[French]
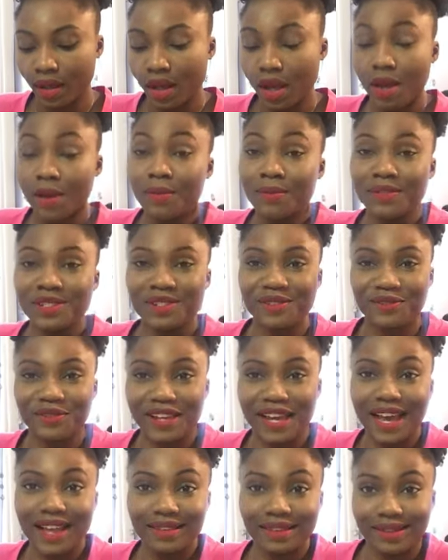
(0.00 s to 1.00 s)
Oh, je
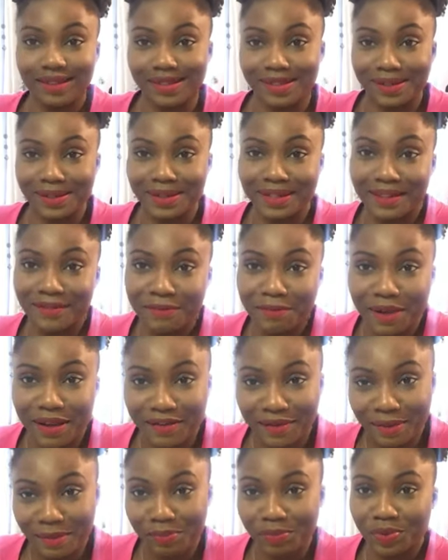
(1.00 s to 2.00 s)
ferai attention de ne
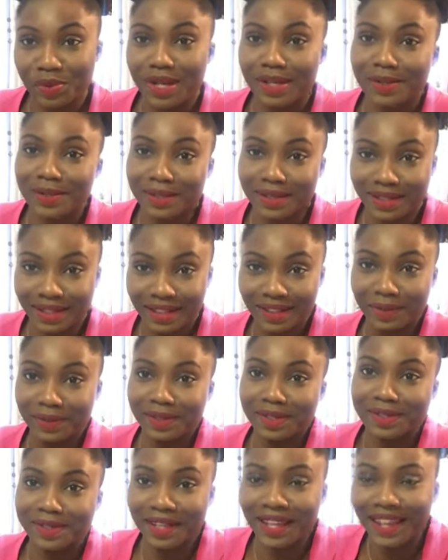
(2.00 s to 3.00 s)
pas poison dans la nourriture.